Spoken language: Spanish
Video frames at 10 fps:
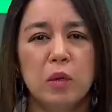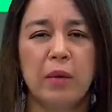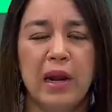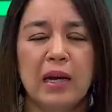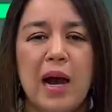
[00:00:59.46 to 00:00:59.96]

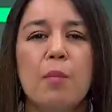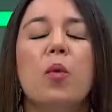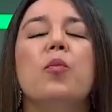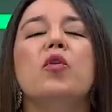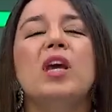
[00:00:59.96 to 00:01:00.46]
volver al
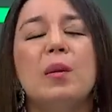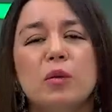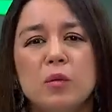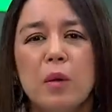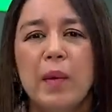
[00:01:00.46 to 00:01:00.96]
campo,
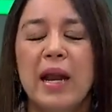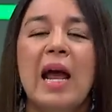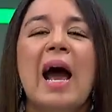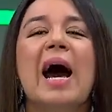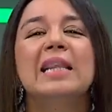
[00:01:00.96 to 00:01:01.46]
pudimos volver
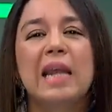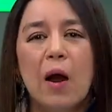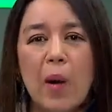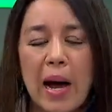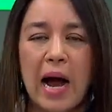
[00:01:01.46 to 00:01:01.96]
a
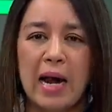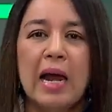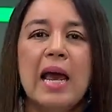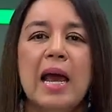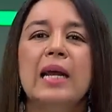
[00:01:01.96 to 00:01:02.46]
trabajar
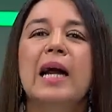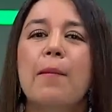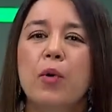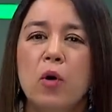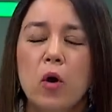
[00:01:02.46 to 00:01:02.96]
el campo